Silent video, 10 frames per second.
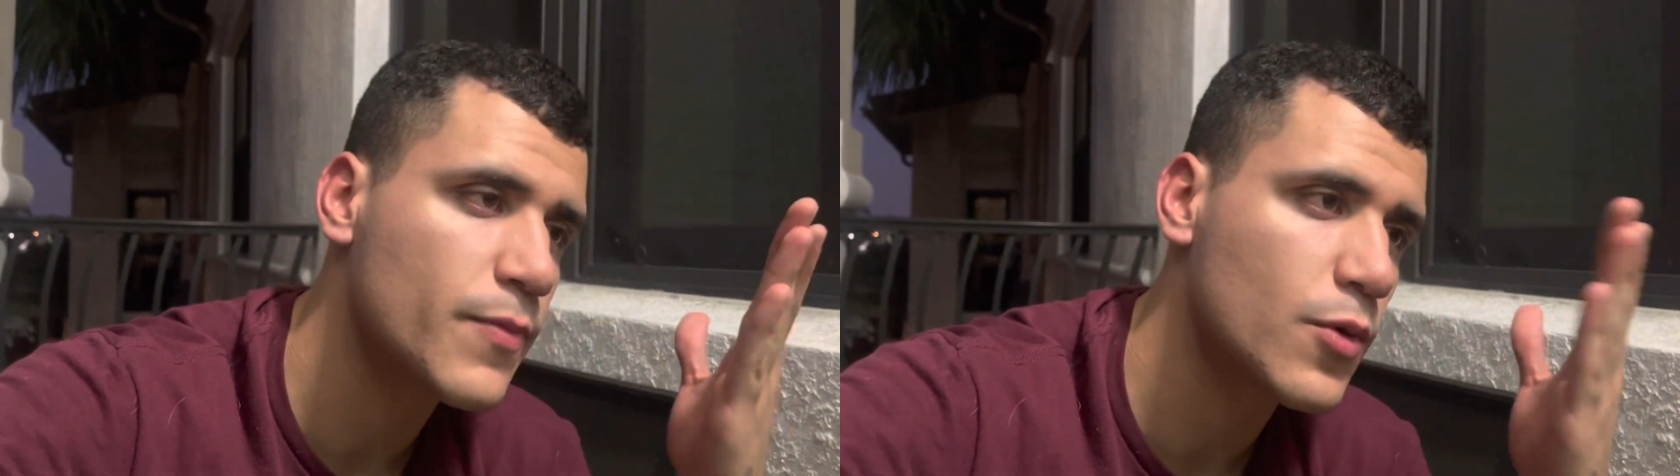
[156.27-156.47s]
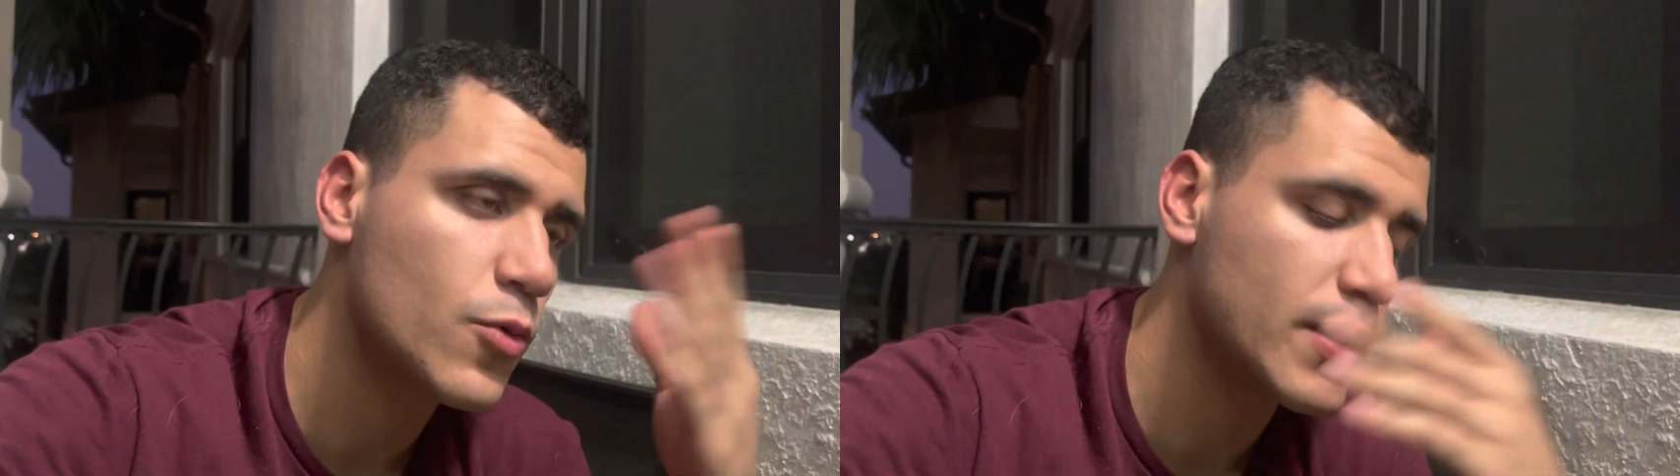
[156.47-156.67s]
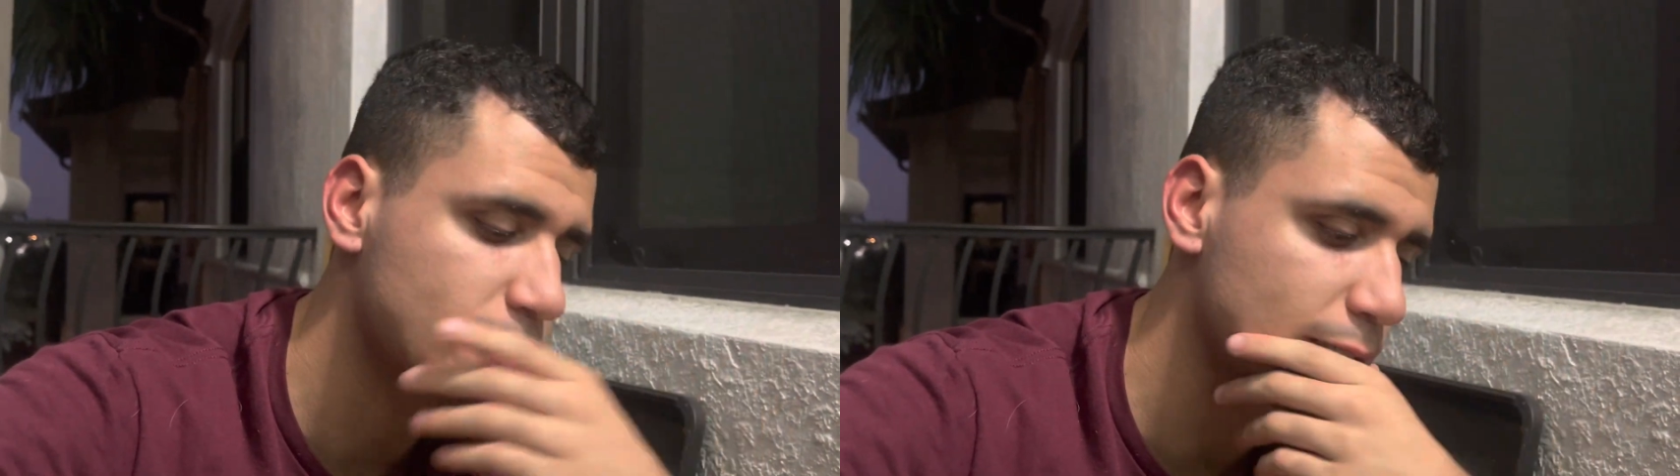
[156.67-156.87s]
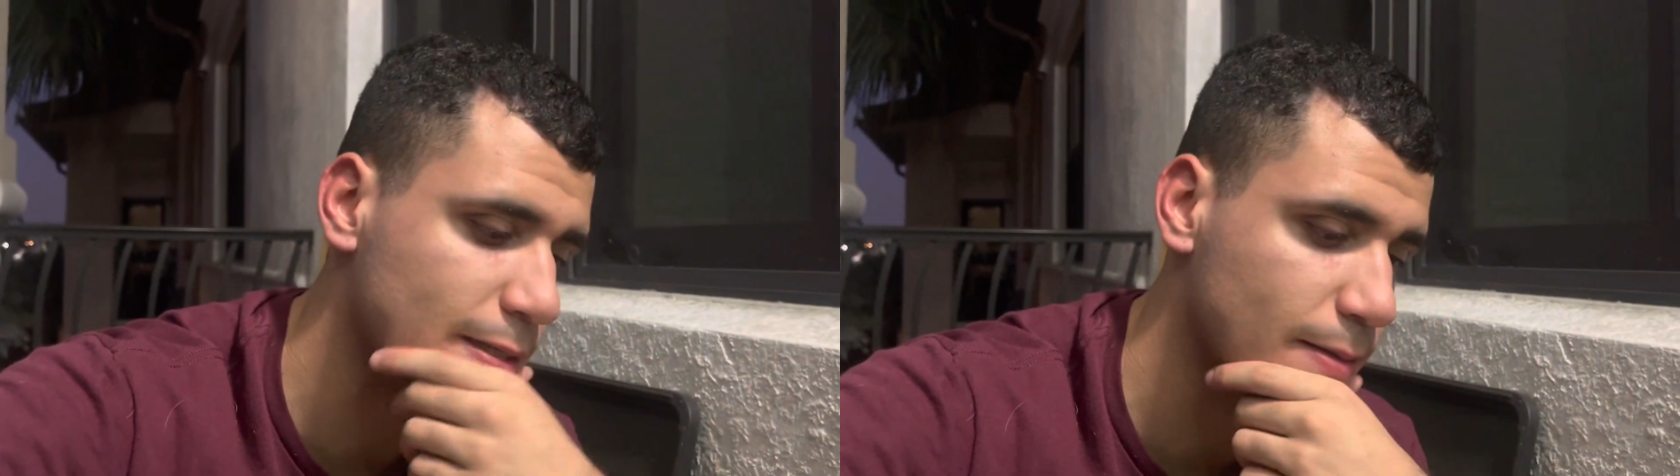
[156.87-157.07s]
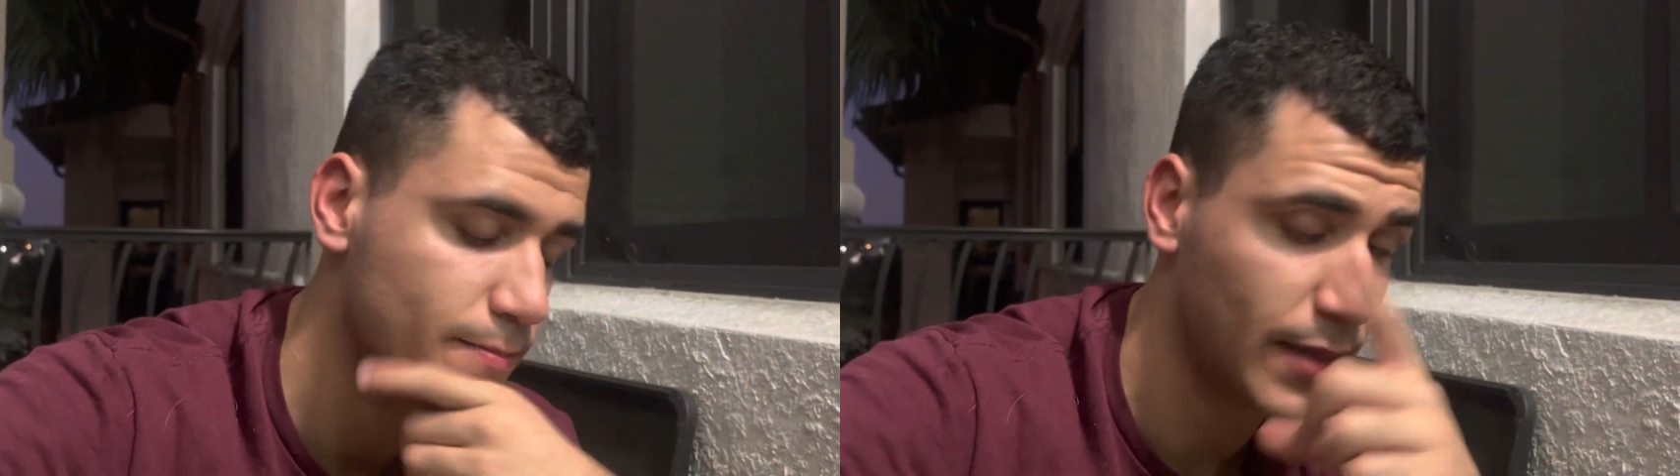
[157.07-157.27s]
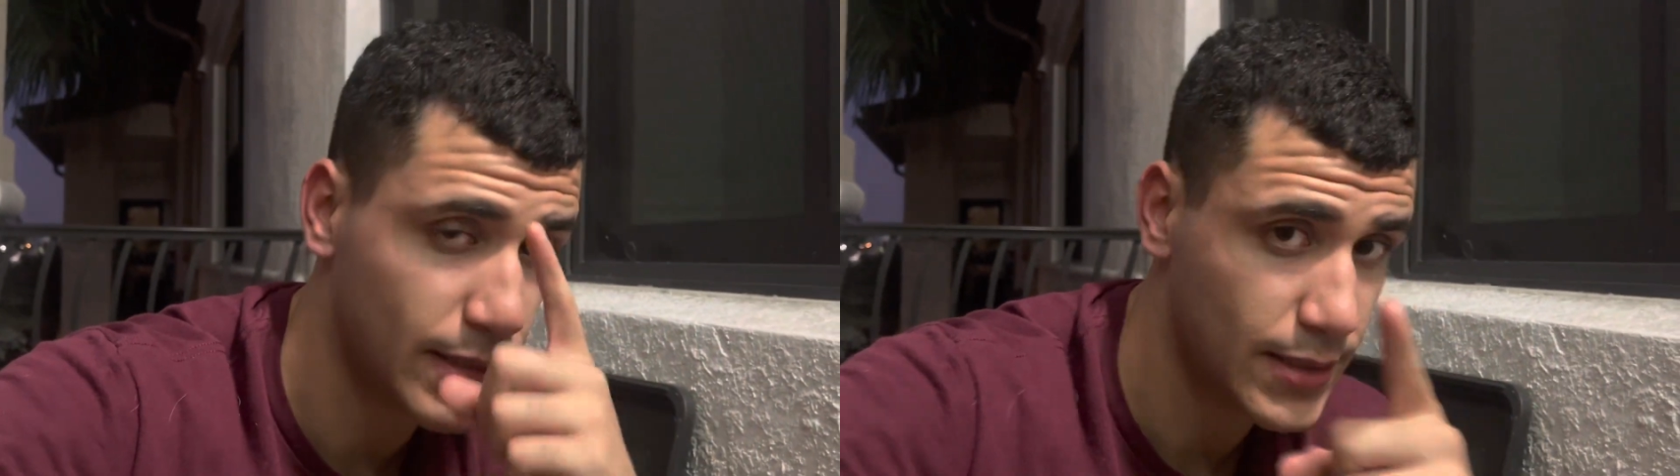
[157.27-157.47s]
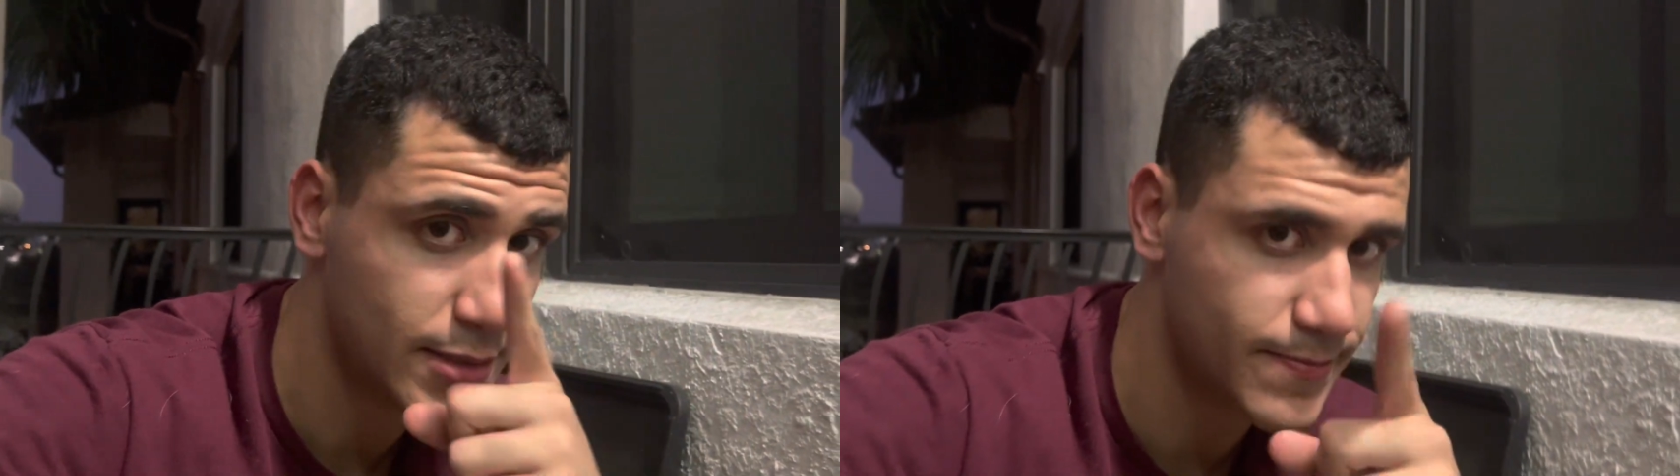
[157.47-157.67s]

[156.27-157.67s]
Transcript: Cuídense. Vayan al